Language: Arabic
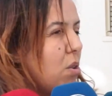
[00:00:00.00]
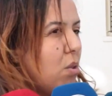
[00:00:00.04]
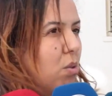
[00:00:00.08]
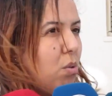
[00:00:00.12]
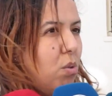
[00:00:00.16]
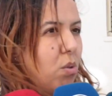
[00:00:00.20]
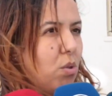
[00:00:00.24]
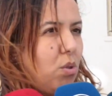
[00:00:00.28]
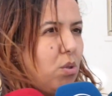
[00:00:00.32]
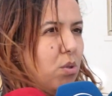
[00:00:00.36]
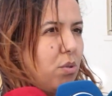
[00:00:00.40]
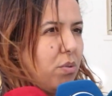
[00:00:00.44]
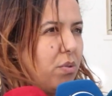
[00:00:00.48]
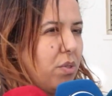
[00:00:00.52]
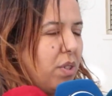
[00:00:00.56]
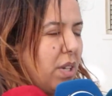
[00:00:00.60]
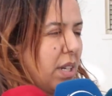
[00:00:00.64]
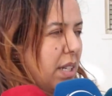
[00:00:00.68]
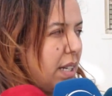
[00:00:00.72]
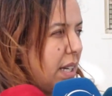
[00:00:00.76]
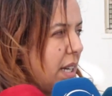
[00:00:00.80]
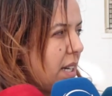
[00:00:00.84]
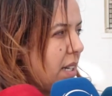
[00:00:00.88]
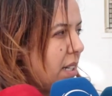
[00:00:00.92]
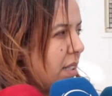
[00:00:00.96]
وشفنا
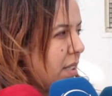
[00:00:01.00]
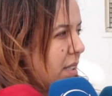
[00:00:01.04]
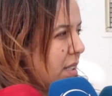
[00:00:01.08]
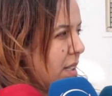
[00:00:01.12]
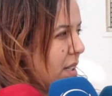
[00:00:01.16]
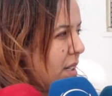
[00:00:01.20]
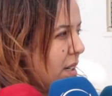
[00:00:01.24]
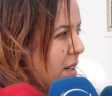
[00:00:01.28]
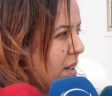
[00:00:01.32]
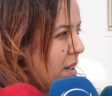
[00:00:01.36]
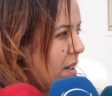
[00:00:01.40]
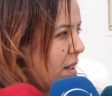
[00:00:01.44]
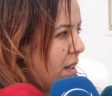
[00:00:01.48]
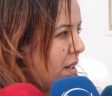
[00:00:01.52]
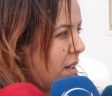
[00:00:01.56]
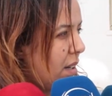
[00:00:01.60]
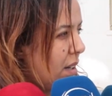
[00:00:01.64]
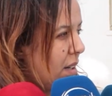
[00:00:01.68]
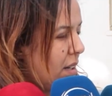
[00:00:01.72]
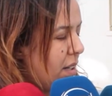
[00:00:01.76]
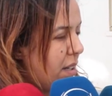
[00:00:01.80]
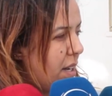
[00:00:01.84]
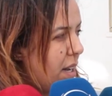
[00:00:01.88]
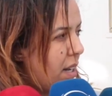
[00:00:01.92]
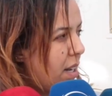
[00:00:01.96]
الكارثه
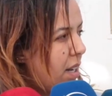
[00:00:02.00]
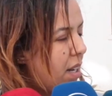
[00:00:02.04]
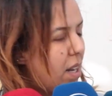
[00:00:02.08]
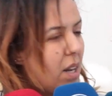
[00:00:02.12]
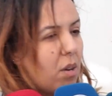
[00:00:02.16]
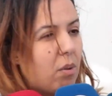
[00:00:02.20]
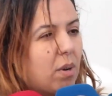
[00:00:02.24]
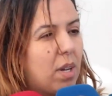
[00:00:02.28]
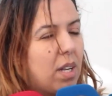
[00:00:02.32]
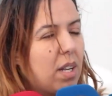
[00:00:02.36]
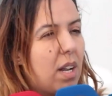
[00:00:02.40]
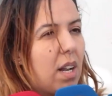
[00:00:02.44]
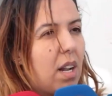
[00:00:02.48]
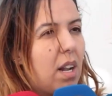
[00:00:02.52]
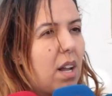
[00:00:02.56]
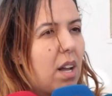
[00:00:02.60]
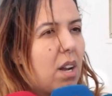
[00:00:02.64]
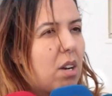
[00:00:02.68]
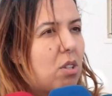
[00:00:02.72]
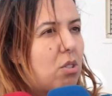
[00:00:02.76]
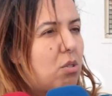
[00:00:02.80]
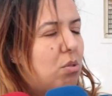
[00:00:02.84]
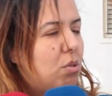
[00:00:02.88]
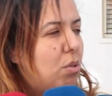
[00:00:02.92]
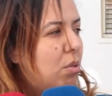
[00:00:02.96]
انا لله وانا
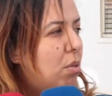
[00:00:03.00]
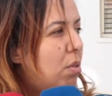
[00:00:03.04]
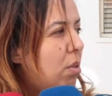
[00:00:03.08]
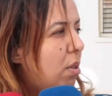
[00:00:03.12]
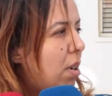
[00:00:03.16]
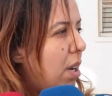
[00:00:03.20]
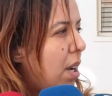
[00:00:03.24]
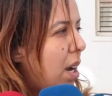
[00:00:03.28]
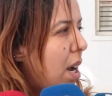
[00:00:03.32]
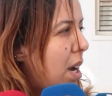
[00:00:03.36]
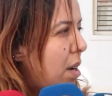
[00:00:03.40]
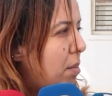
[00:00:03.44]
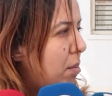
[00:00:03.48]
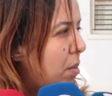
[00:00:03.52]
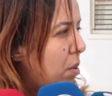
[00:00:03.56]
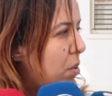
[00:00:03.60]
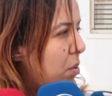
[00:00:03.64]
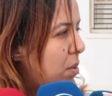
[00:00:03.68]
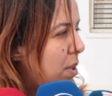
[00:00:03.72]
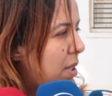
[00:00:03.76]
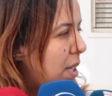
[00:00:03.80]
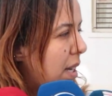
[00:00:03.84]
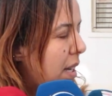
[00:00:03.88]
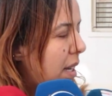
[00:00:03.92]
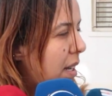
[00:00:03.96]
اليه راجعون الله يرحمها
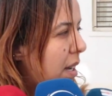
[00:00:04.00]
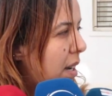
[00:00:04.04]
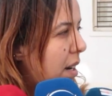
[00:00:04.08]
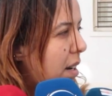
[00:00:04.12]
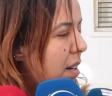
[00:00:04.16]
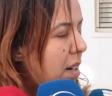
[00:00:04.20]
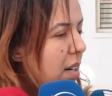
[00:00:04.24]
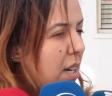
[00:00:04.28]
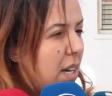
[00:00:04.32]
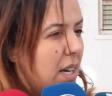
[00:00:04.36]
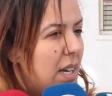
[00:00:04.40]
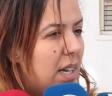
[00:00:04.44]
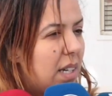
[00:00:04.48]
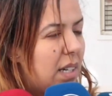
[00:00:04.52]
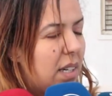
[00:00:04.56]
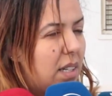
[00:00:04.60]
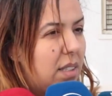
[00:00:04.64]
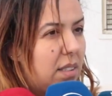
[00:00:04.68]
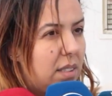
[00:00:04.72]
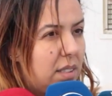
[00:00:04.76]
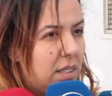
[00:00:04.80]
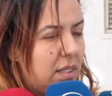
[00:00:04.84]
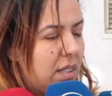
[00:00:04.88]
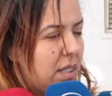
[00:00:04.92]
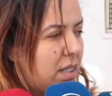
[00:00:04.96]
ويوسع عليها
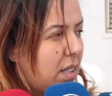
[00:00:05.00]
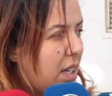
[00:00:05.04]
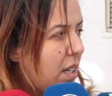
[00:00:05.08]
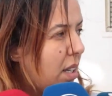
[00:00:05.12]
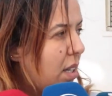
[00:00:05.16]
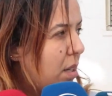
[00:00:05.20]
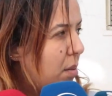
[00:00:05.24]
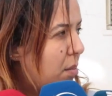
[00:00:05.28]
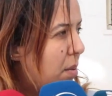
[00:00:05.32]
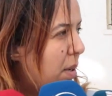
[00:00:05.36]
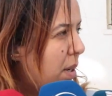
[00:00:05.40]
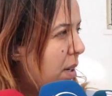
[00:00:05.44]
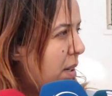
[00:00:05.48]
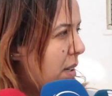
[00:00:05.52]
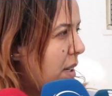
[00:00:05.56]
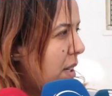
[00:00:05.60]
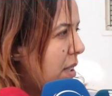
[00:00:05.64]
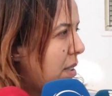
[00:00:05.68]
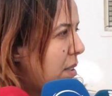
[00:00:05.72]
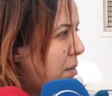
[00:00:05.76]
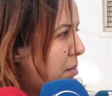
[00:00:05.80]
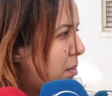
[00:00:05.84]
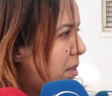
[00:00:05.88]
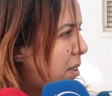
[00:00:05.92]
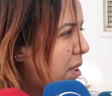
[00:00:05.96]
كانت سيده طيبه
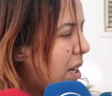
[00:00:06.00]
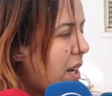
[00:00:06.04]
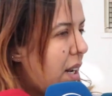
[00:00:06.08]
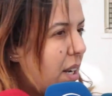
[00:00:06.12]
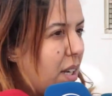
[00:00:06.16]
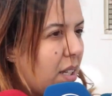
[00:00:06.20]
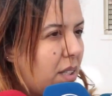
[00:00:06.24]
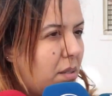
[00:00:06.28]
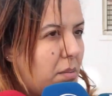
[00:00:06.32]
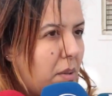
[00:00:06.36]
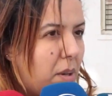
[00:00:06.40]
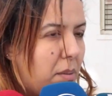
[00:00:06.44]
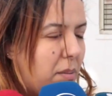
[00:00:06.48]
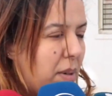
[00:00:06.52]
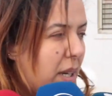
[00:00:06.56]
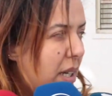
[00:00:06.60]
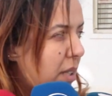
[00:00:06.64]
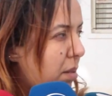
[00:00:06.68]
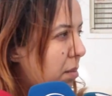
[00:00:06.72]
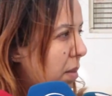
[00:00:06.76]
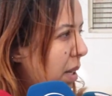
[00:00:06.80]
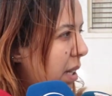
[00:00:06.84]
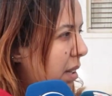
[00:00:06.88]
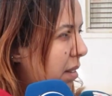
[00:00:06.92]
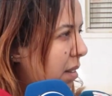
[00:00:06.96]
كانت من الدار للخدمه من
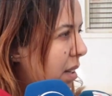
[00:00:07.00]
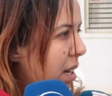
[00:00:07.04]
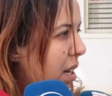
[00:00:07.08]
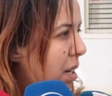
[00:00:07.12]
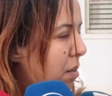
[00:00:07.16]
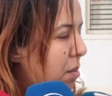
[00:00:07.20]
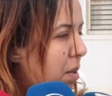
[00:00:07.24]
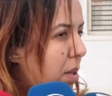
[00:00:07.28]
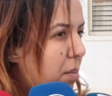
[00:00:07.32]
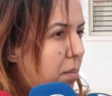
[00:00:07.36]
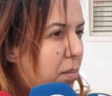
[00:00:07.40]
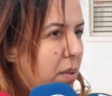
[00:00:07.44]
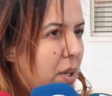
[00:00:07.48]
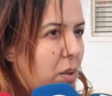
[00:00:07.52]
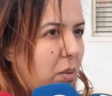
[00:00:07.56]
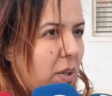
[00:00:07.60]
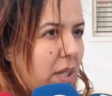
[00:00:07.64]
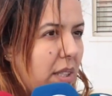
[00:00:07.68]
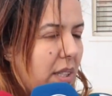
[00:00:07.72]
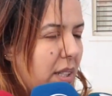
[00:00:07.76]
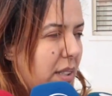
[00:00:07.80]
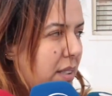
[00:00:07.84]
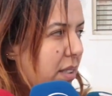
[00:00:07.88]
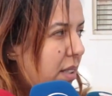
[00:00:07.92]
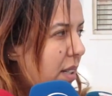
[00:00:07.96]
الخدمه للدار مربيه
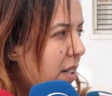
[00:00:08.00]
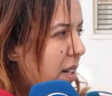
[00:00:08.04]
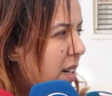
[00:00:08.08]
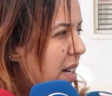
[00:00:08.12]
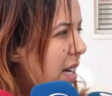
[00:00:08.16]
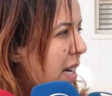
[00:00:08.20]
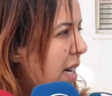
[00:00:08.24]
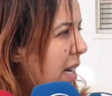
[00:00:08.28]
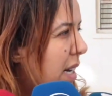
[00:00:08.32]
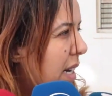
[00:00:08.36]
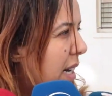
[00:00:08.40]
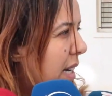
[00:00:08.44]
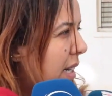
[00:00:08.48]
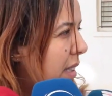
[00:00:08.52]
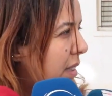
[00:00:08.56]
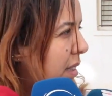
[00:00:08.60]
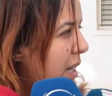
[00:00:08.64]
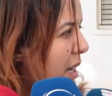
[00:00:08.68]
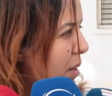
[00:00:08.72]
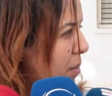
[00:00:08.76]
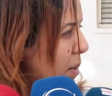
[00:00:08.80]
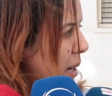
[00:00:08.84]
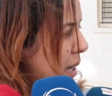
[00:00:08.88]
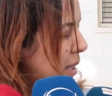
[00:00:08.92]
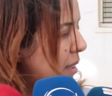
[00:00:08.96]
وليداتها
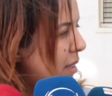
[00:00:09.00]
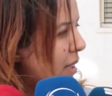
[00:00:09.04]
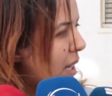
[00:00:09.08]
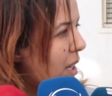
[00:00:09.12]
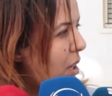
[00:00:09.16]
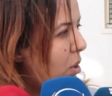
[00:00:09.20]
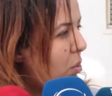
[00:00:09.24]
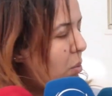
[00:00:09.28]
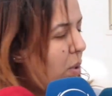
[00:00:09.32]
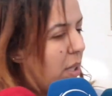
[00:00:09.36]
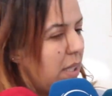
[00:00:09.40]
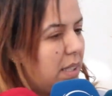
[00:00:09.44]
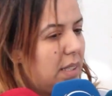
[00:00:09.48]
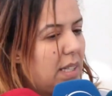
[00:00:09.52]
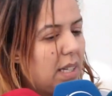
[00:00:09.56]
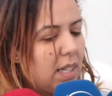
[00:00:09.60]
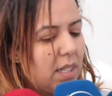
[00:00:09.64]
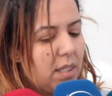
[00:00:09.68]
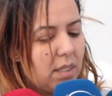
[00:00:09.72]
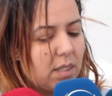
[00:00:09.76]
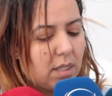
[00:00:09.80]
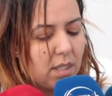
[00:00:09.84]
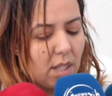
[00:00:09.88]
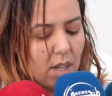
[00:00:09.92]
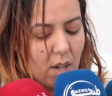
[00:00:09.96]
عندها اربعه ديال
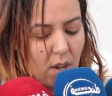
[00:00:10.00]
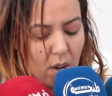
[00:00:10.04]
الوليدات